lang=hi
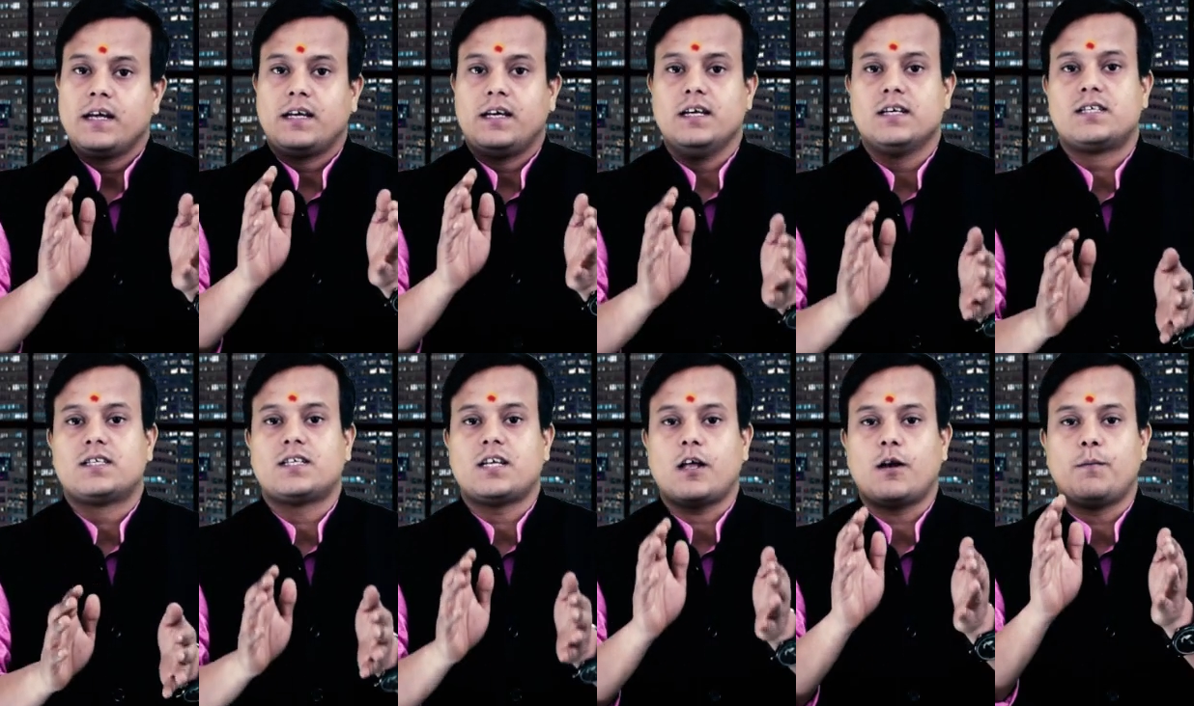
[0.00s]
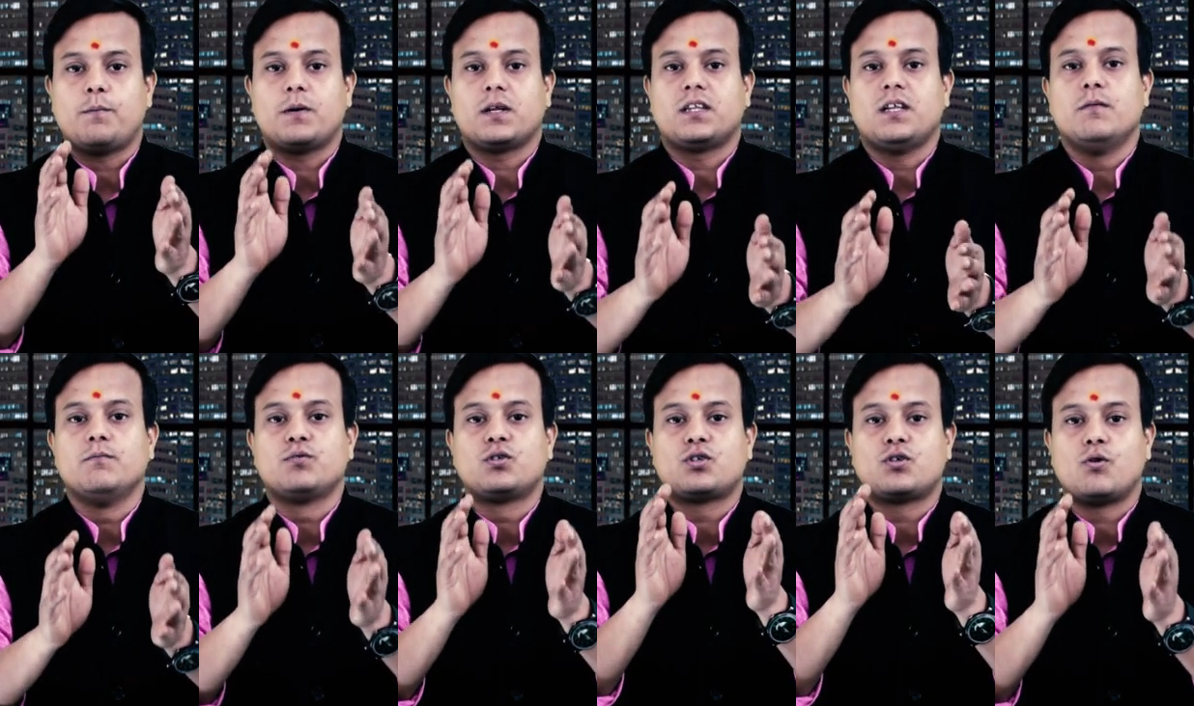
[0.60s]
कि
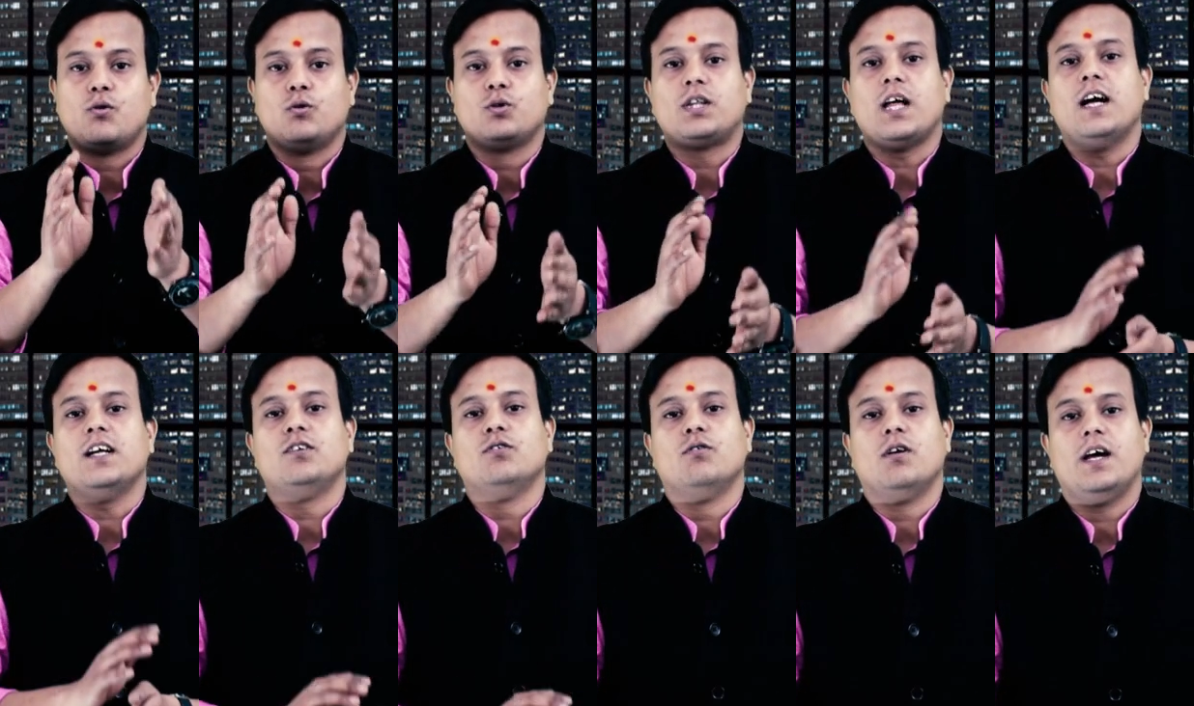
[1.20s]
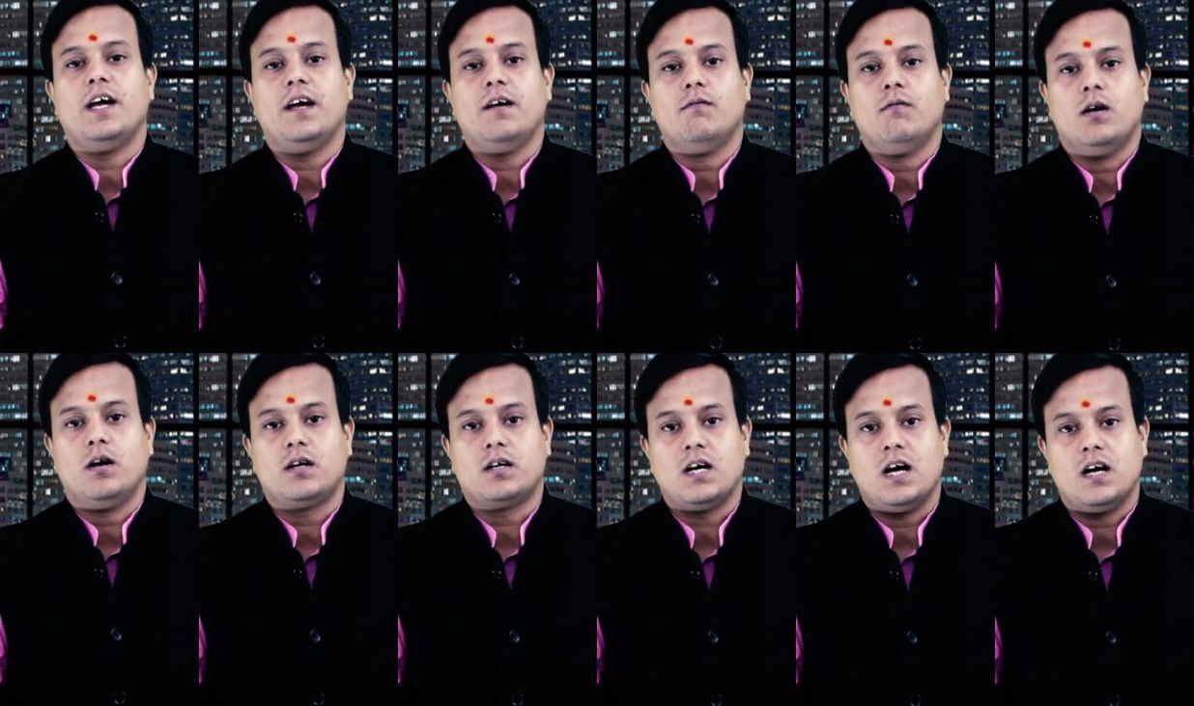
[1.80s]
सर्वप्रथम श्रोता जो है
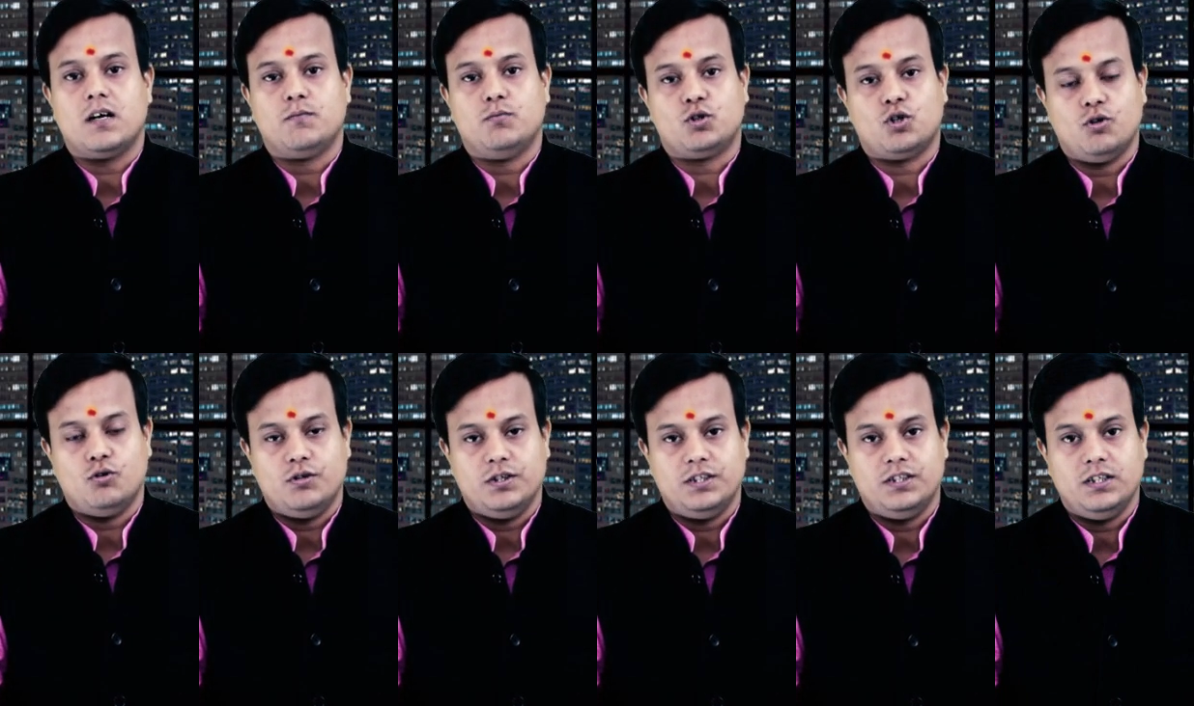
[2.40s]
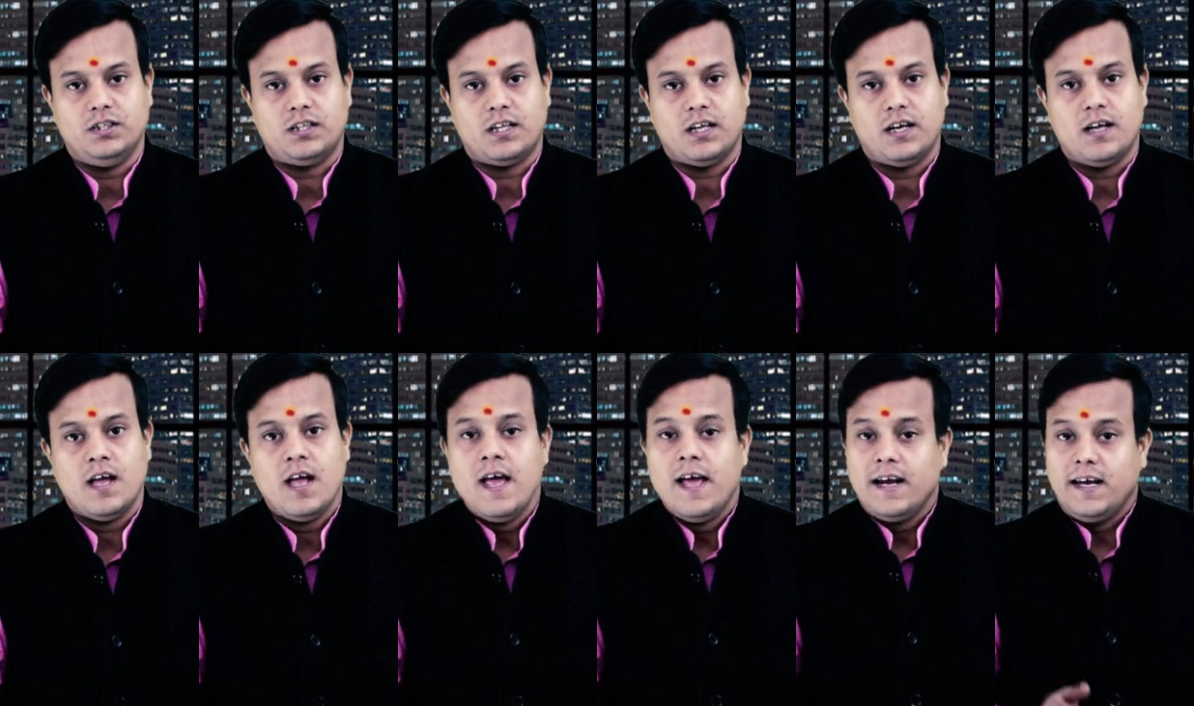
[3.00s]
वह काकभूषुंडी जी थे
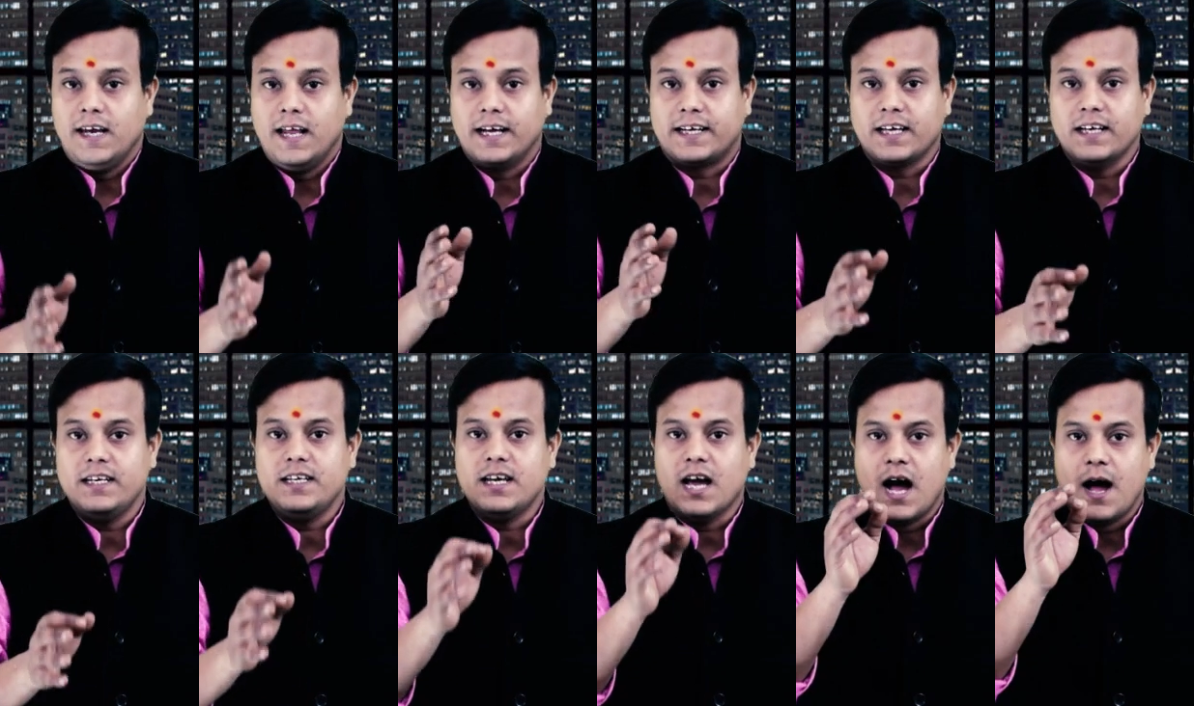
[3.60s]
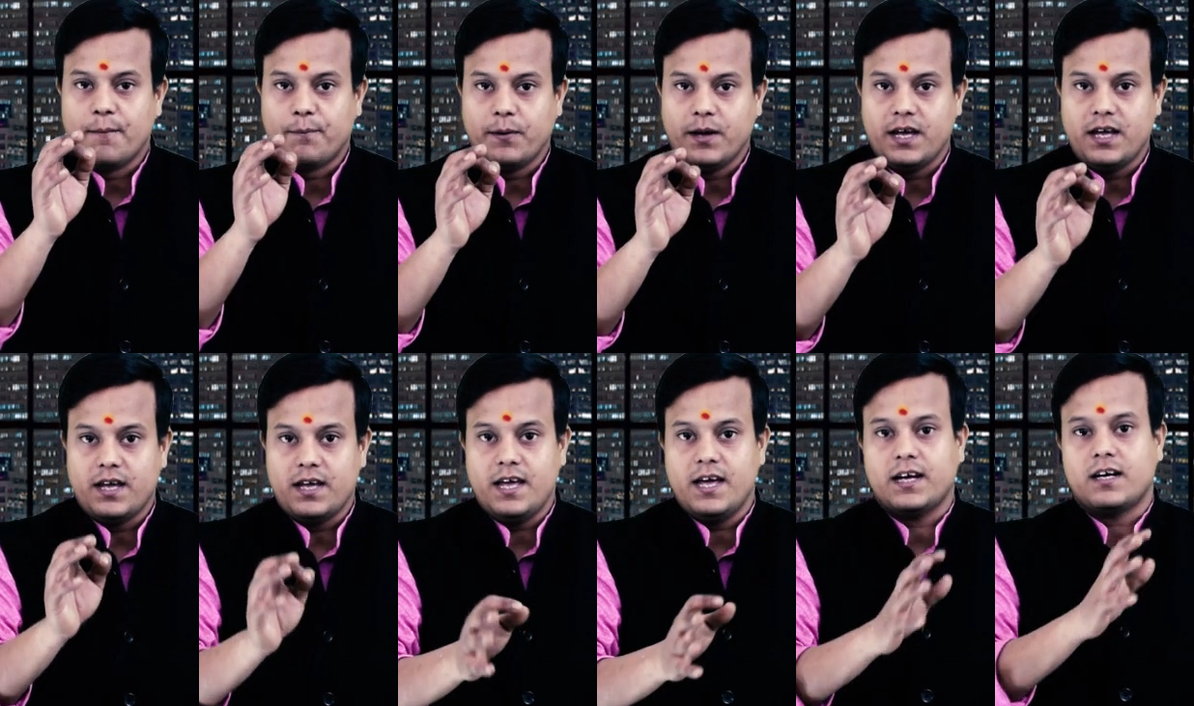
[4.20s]
लेकिन यहाँ पे
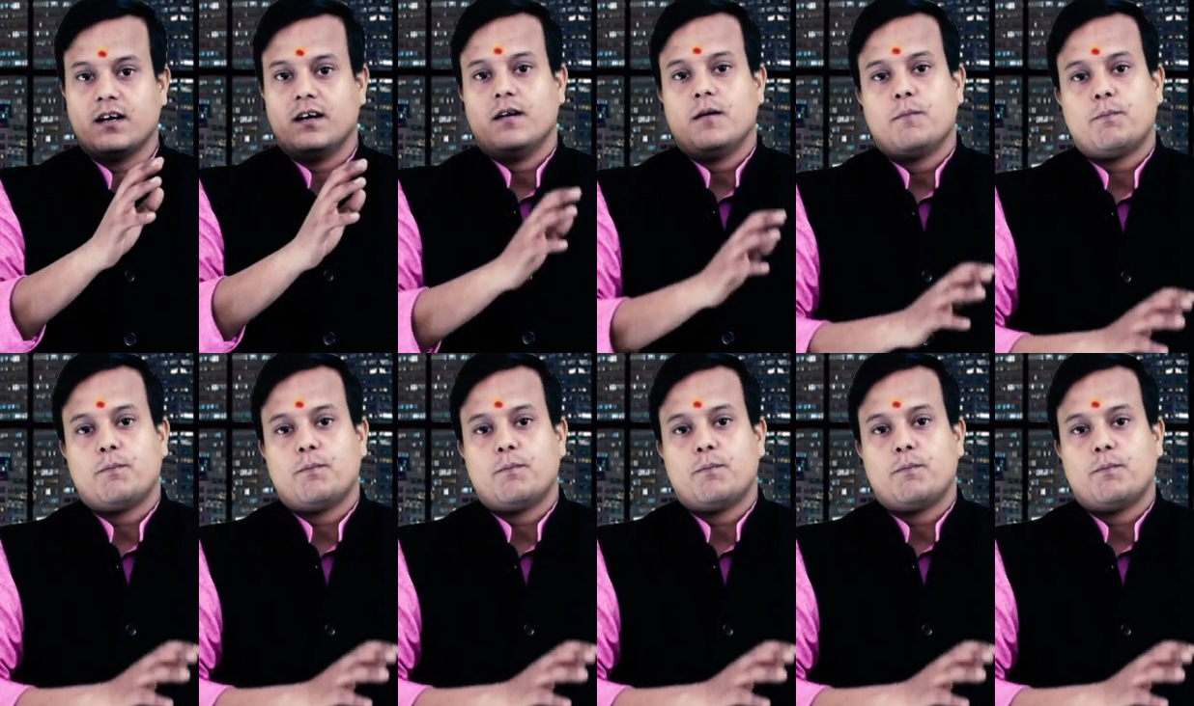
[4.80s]
एक